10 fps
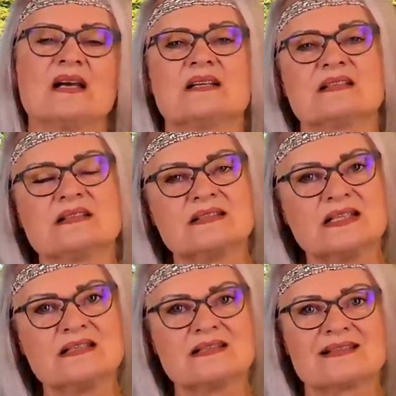Das ist
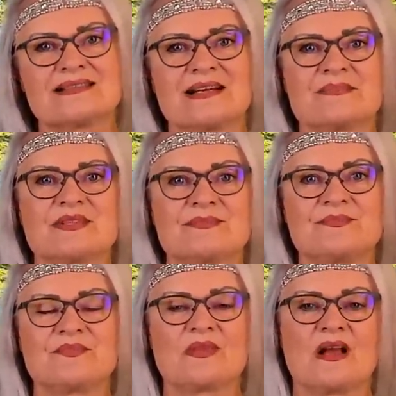insgesamt
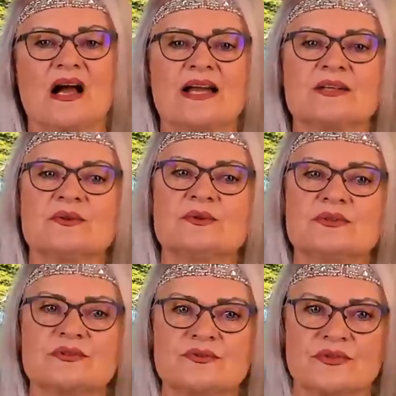ein
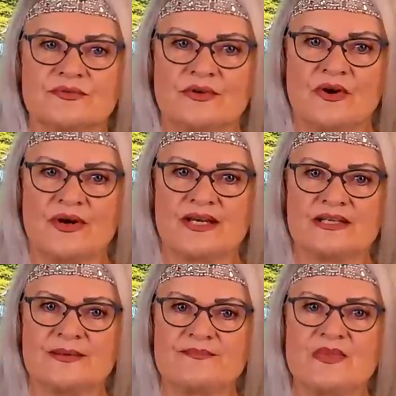Grund zur
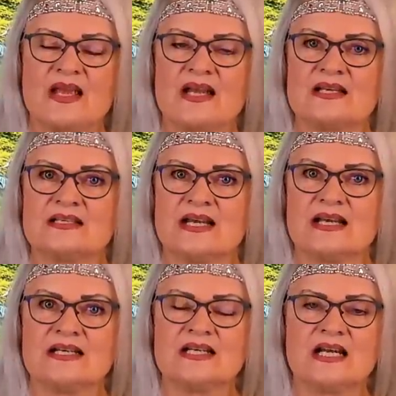Freude,
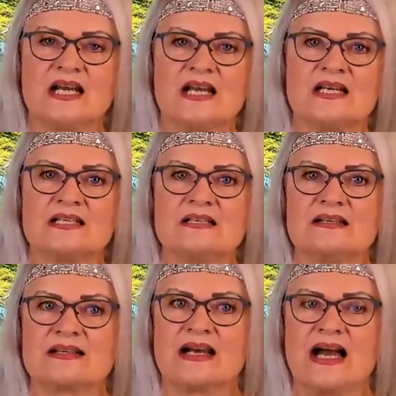denn
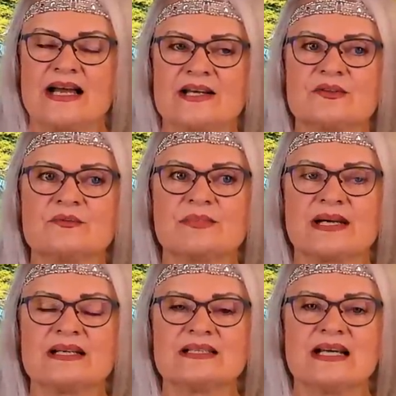diese Reinigung
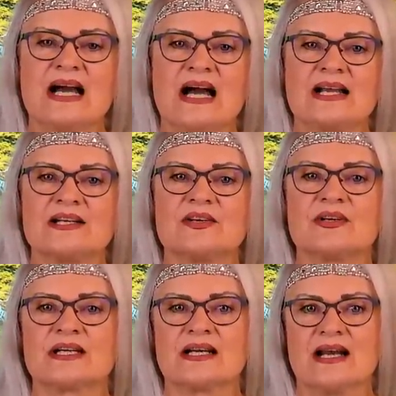bringt ja eine
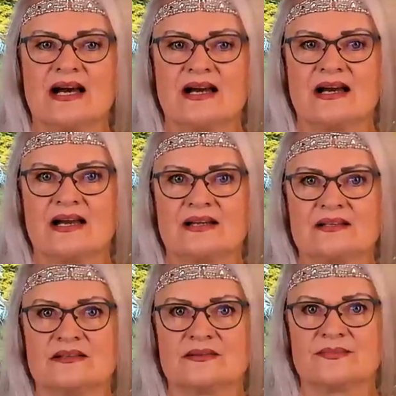neue
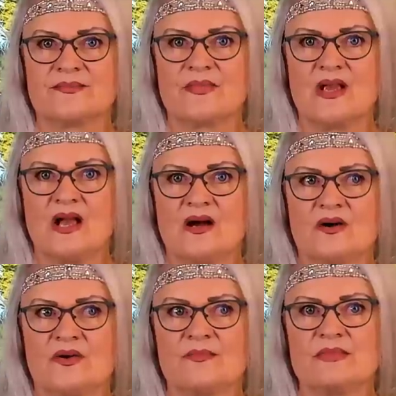Klarheit.
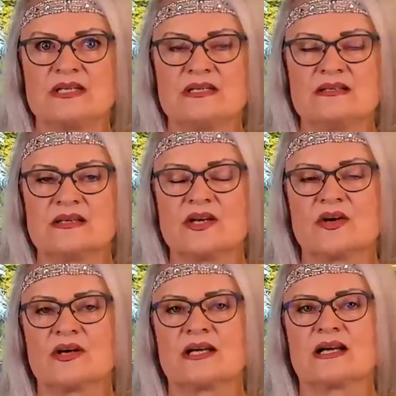Und mit dieser
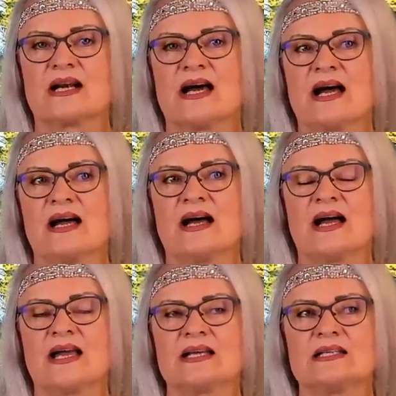neuen
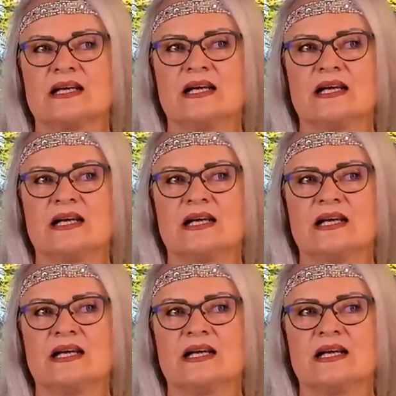Klarheit